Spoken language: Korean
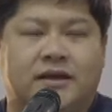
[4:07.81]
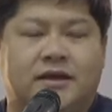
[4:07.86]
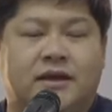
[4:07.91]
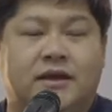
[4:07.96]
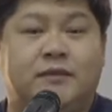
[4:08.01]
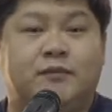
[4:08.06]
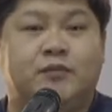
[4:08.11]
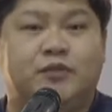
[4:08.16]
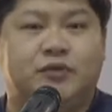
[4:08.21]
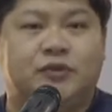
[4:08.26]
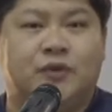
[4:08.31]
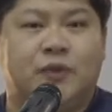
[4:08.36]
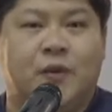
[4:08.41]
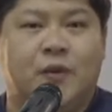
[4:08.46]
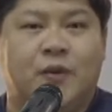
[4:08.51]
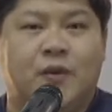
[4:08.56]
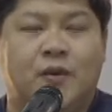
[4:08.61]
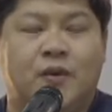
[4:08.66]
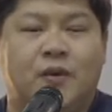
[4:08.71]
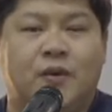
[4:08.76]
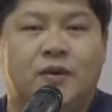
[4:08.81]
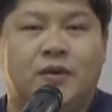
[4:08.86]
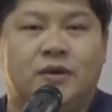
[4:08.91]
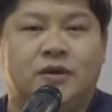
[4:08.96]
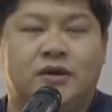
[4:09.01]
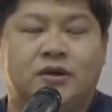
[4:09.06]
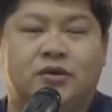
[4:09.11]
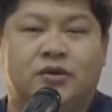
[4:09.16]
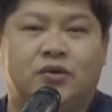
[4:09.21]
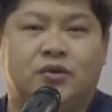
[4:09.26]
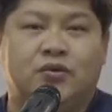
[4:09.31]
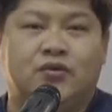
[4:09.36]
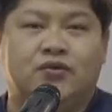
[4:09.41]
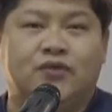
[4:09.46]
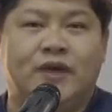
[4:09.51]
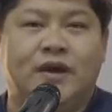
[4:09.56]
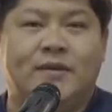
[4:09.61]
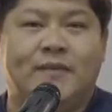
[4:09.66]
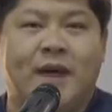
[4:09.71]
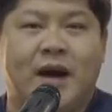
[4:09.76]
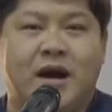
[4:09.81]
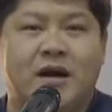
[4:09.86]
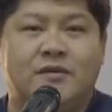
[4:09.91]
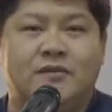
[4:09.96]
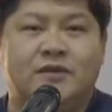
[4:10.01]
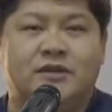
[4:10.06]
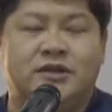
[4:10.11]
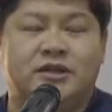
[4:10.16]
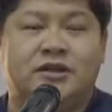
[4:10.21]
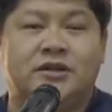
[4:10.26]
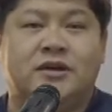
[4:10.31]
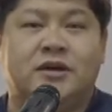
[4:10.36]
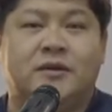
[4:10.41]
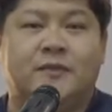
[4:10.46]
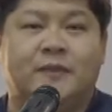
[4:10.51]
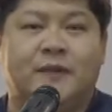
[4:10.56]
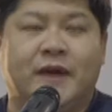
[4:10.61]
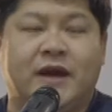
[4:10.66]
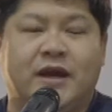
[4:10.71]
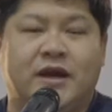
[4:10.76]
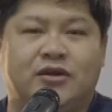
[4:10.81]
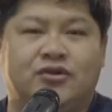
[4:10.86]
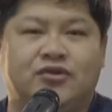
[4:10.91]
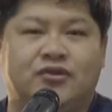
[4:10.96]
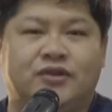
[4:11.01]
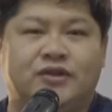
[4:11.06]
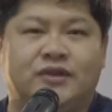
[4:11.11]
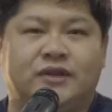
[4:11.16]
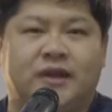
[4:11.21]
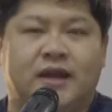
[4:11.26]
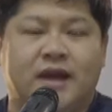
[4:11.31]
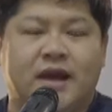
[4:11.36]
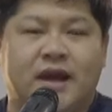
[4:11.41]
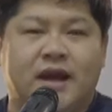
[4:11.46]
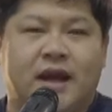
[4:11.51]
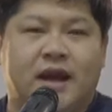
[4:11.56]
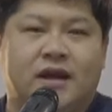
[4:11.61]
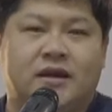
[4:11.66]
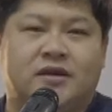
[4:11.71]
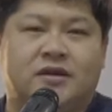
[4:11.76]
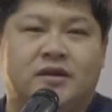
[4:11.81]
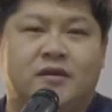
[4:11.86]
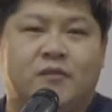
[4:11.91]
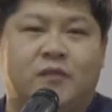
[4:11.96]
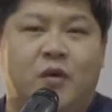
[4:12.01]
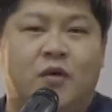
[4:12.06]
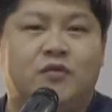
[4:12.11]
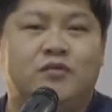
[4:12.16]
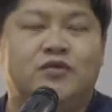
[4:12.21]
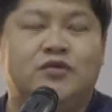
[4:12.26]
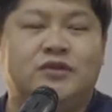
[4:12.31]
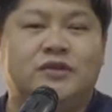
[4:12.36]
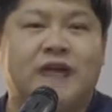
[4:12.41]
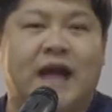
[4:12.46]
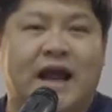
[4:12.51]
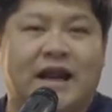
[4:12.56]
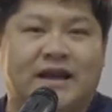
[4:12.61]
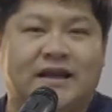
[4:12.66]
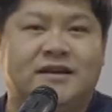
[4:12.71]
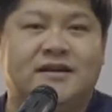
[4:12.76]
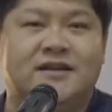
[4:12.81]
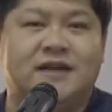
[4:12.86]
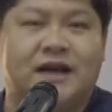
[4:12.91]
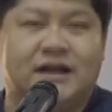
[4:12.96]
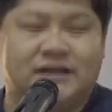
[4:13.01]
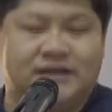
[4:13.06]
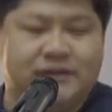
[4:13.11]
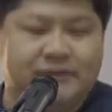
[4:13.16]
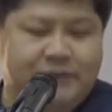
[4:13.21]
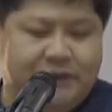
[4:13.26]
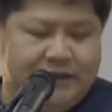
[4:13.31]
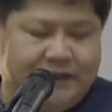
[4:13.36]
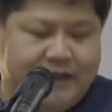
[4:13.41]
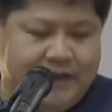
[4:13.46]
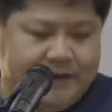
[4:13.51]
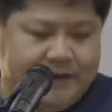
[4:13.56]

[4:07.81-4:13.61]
기쁘고 그리고 또 우리의 마음을 즐겁게 해주는 그런 본문은 아닌 것 같습니다.